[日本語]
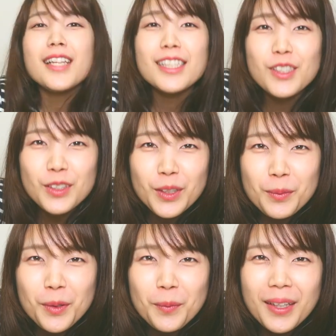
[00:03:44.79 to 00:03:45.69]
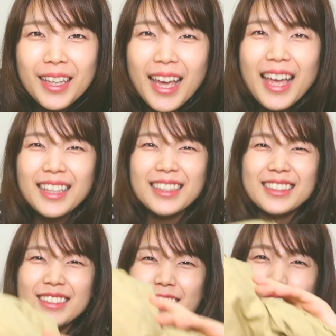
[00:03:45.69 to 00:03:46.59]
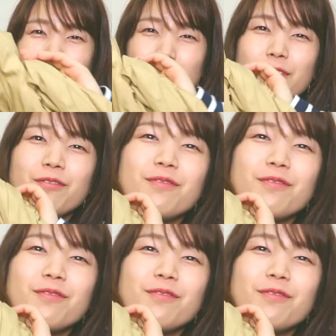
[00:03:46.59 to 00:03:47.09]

れではショートムービーへ、GO!